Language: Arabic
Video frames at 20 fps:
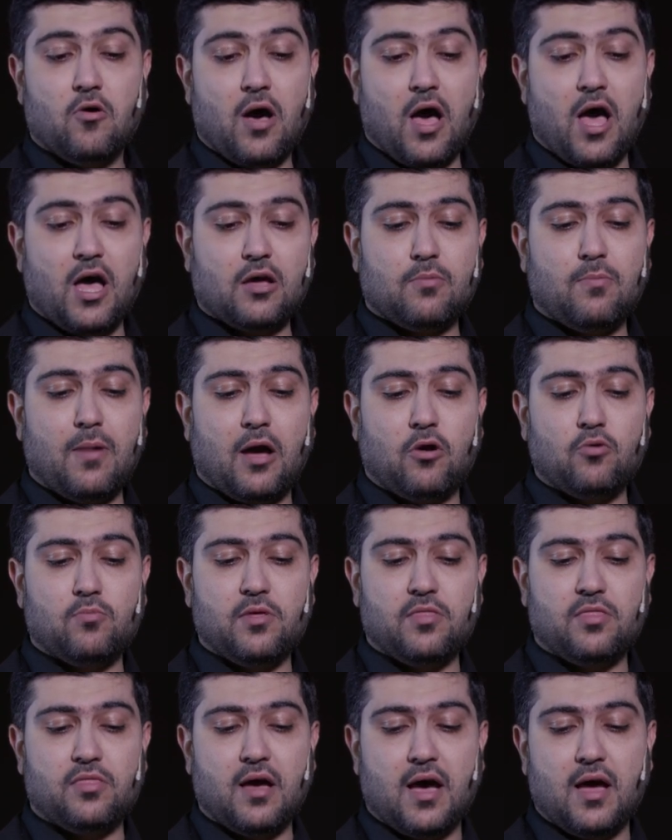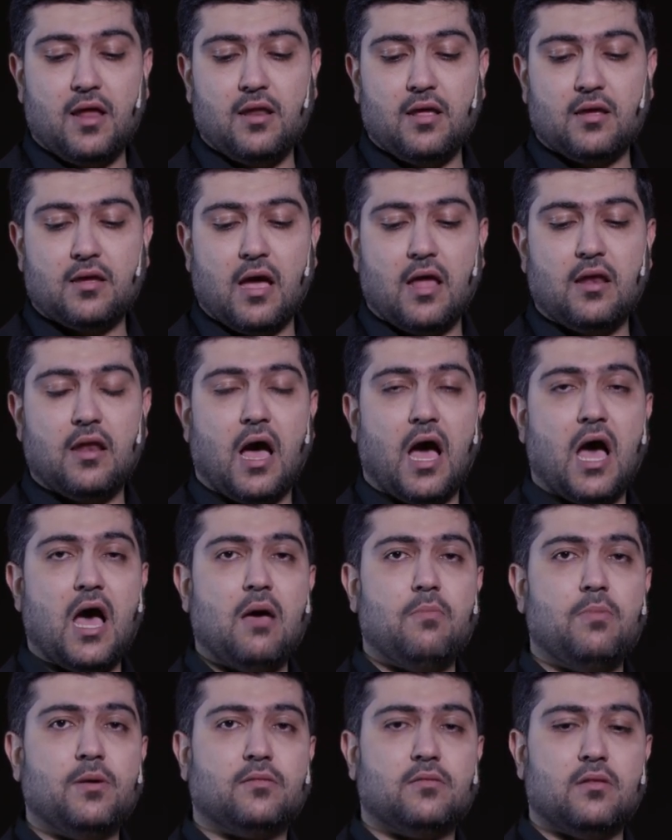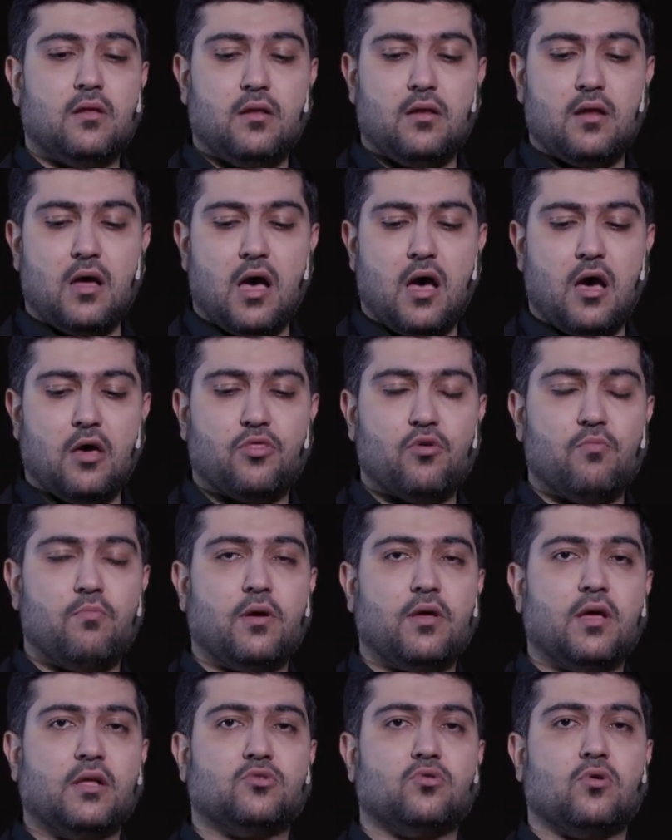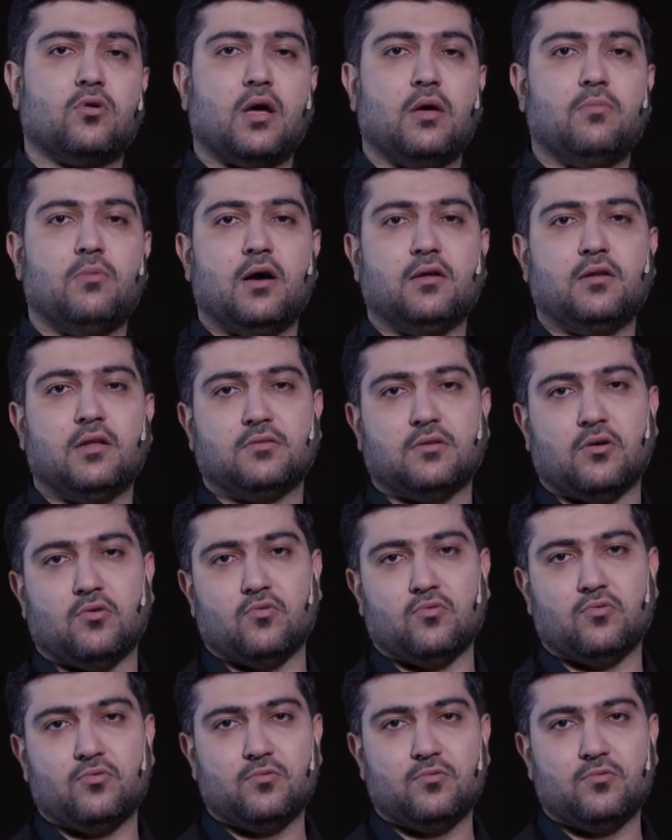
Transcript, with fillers: أقبح من ذلك العابد لله ثم يترك عبادته